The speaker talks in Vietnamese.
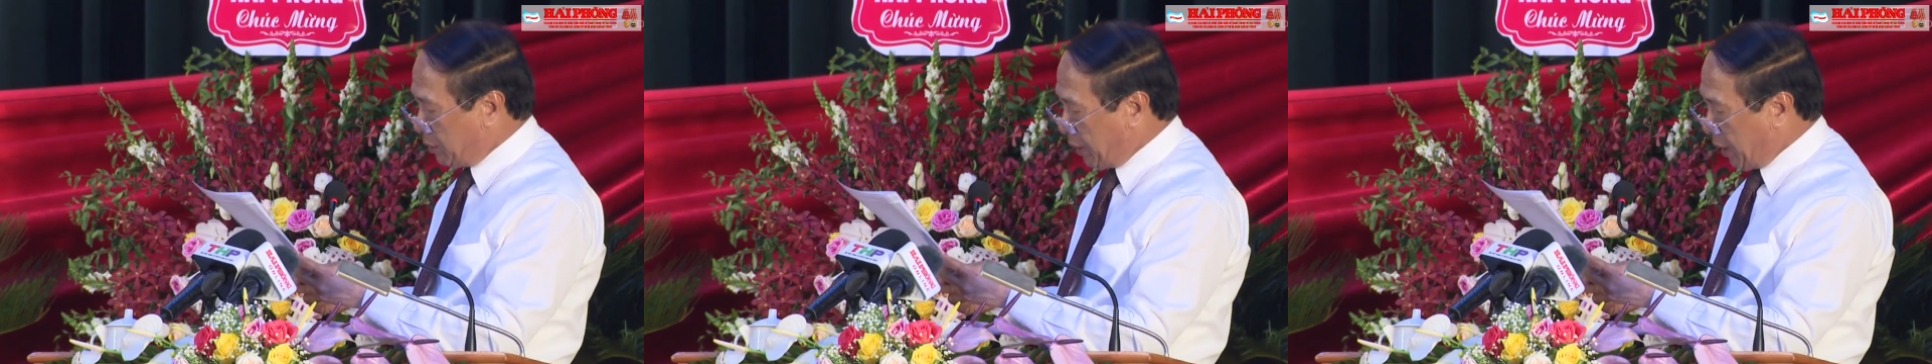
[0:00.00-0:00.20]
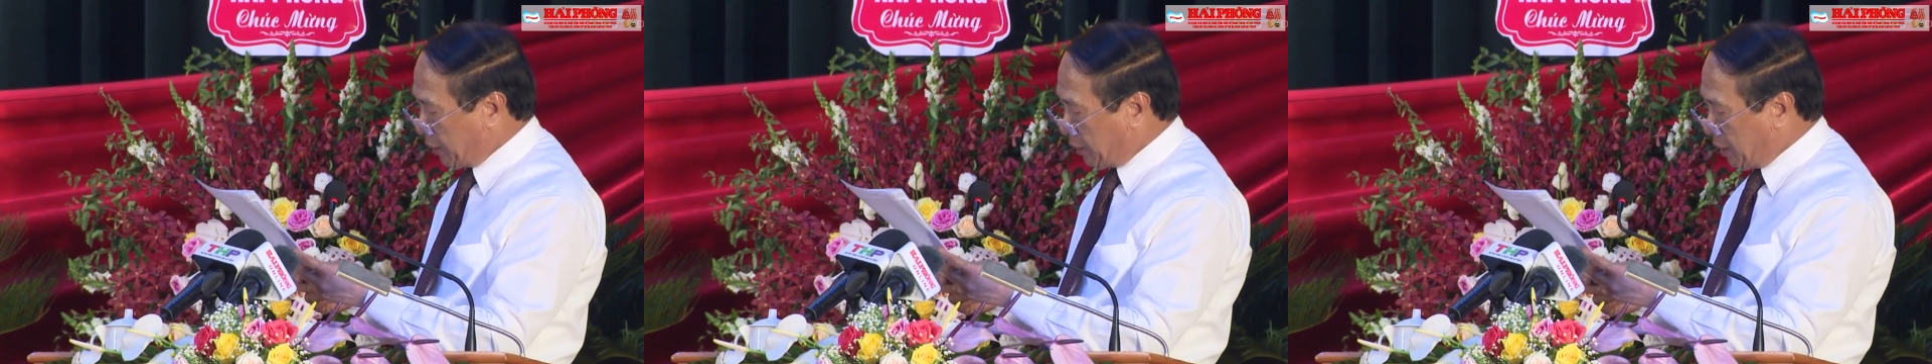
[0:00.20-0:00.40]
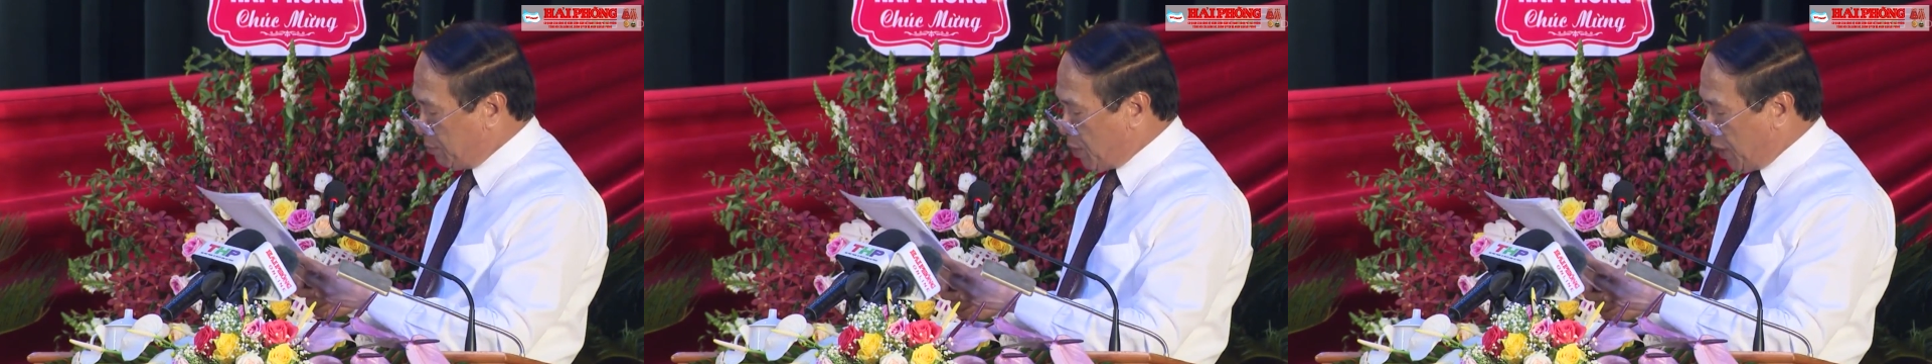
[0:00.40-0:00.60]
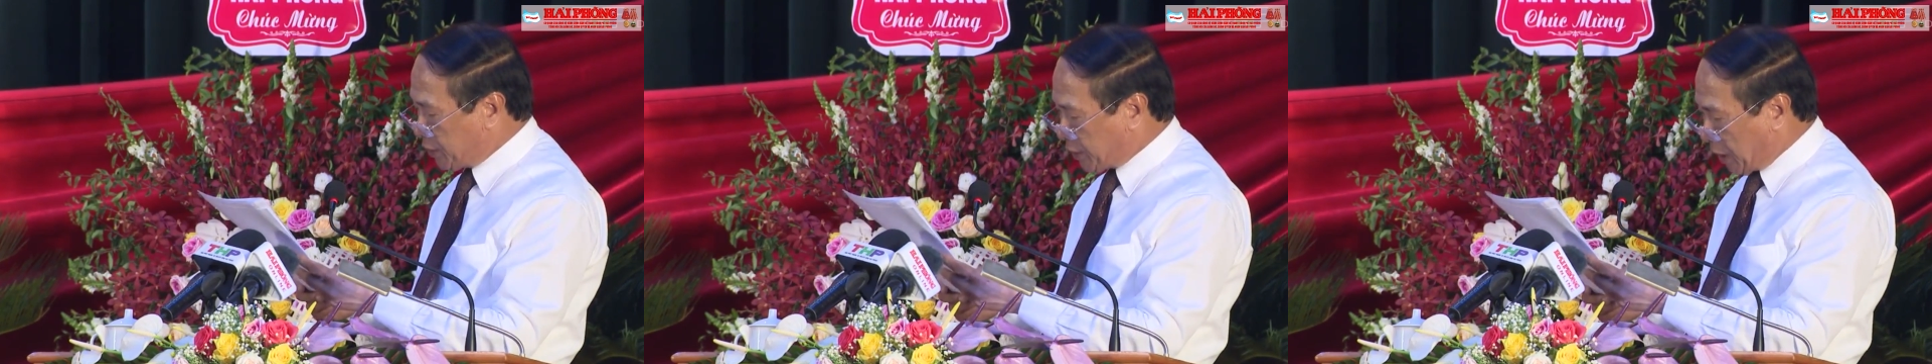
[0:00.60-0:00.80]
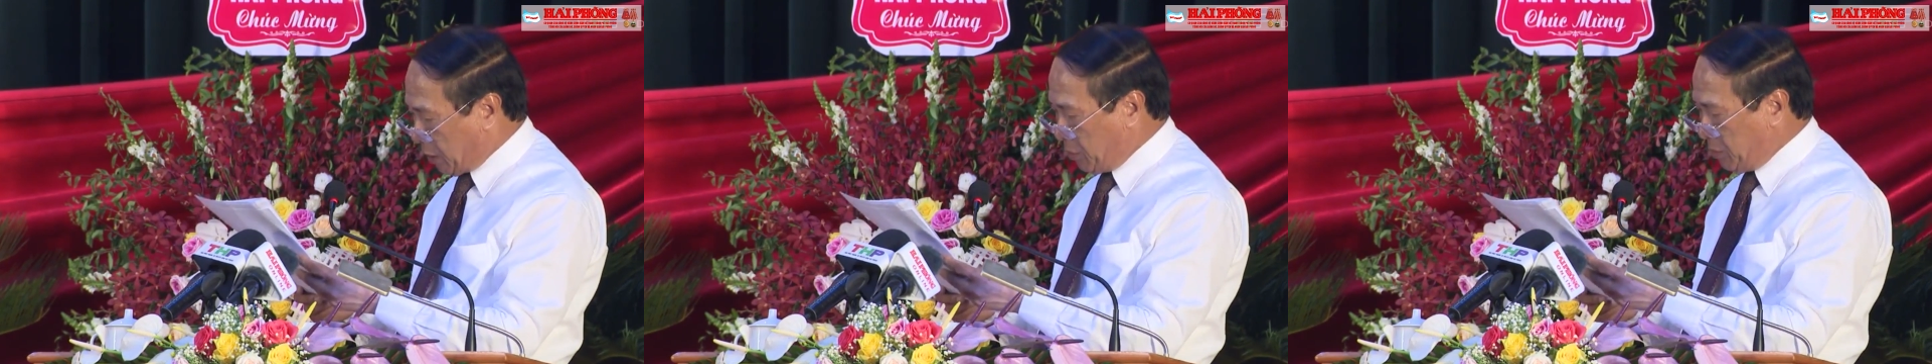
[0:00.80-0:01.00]
lần thứ
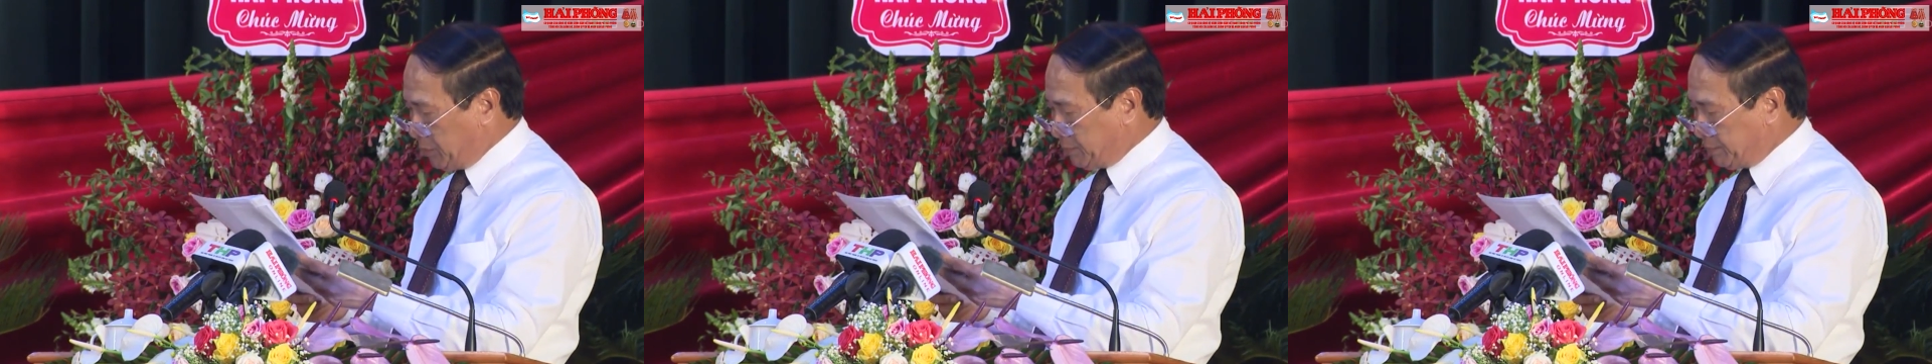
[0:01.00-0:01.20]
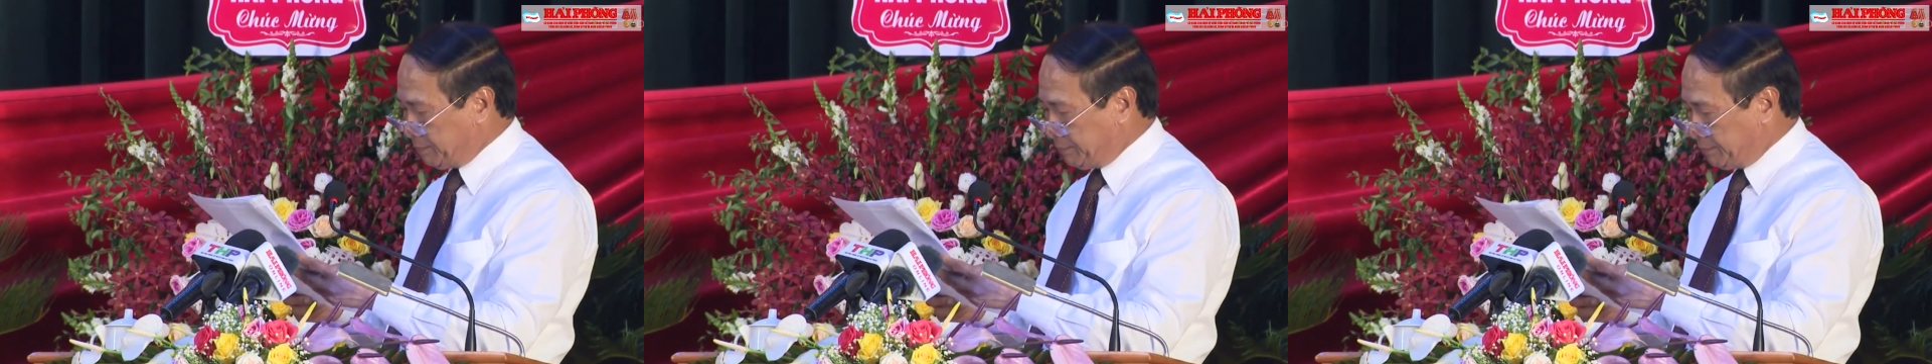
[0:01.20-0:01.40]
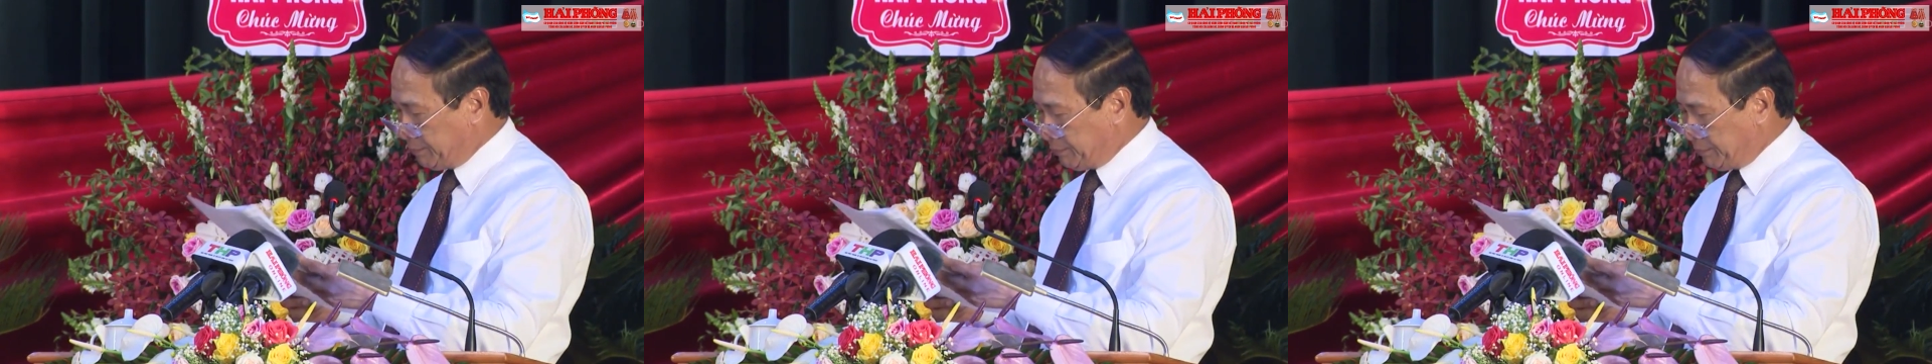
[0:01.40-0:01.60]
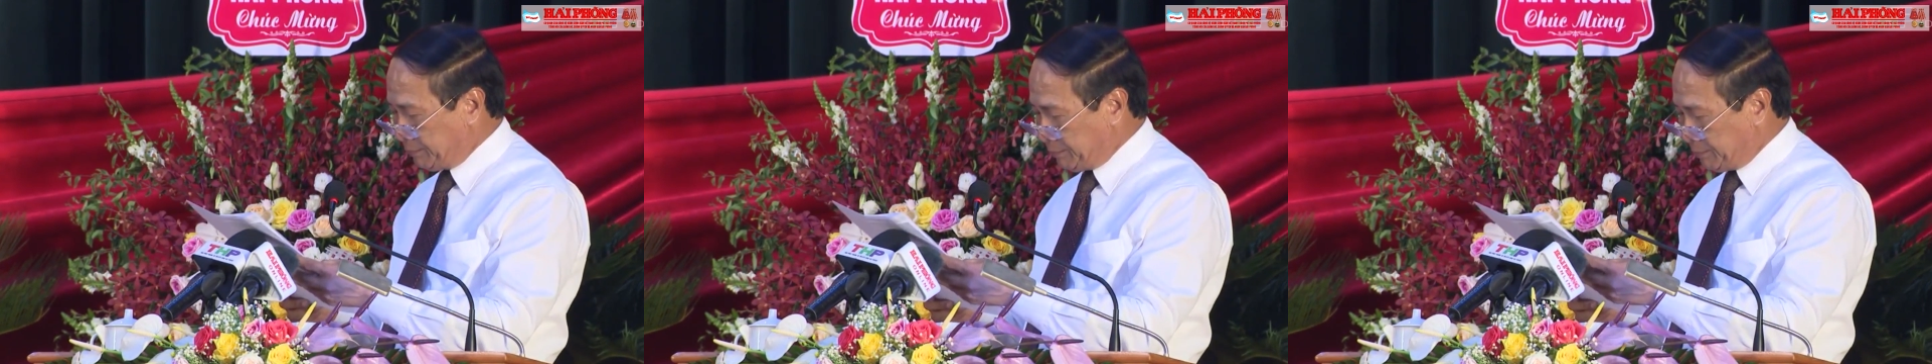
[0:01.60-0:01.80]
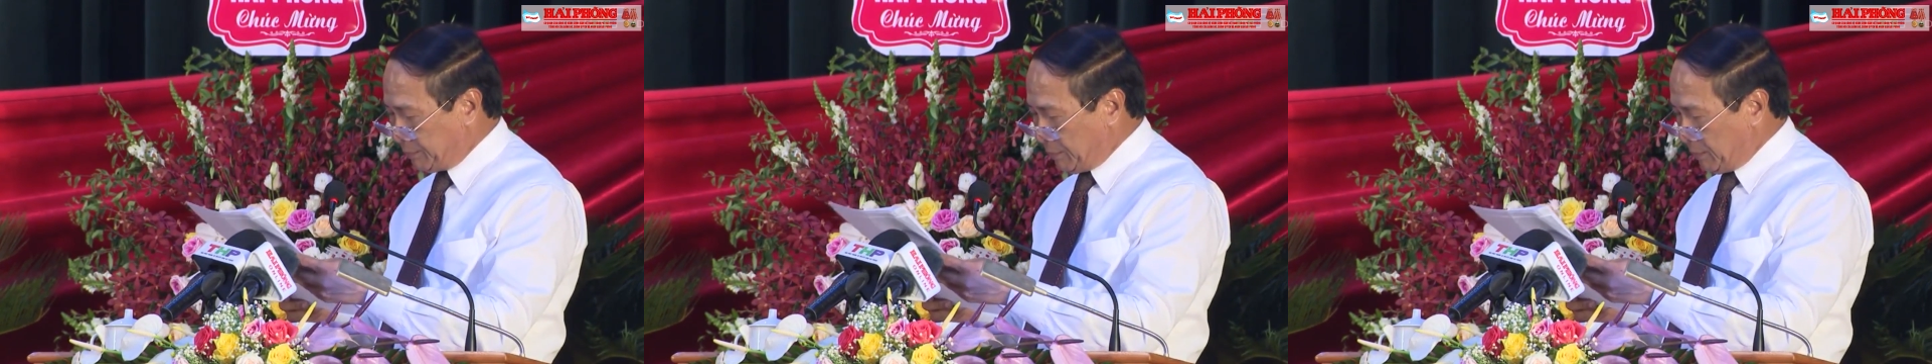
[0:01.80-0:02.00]
16.
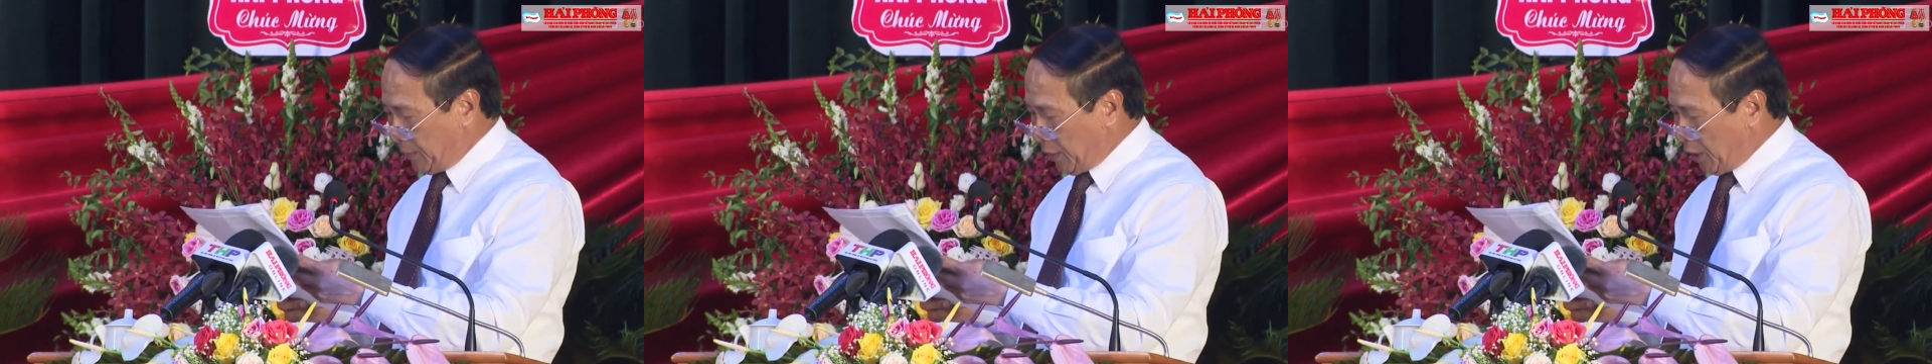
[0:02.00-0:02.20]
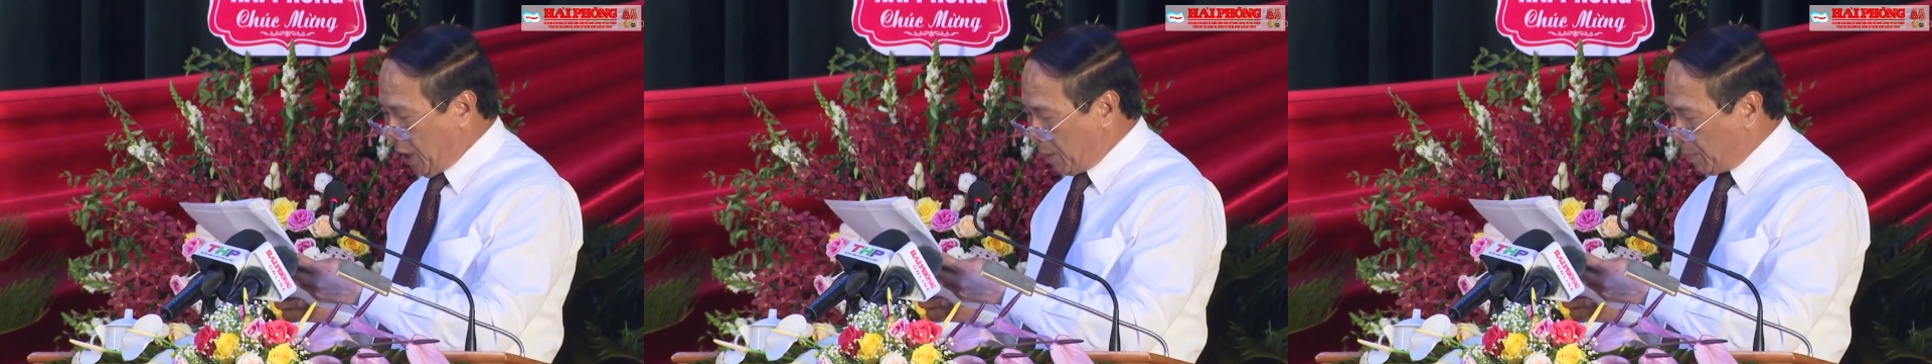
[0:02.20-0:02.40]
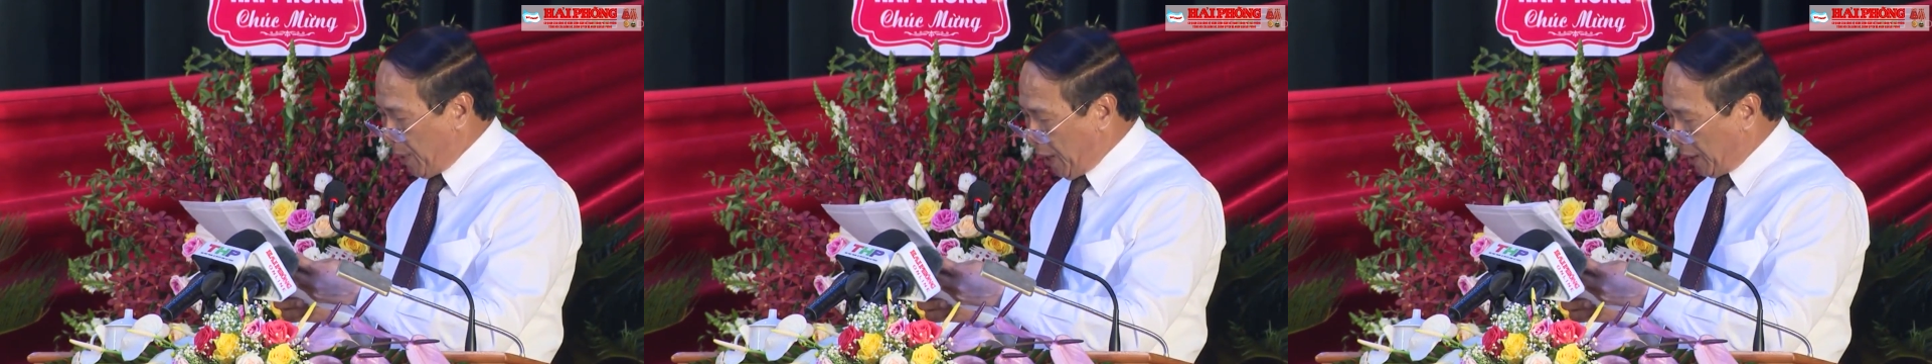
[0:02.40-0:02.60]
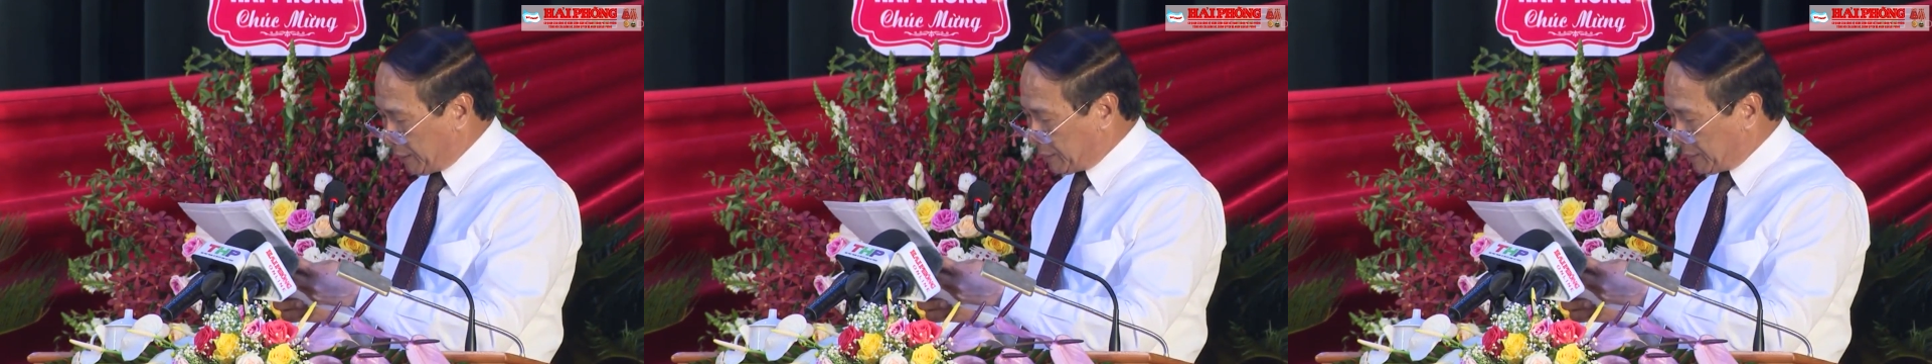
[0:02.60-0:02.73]
Đặc biệt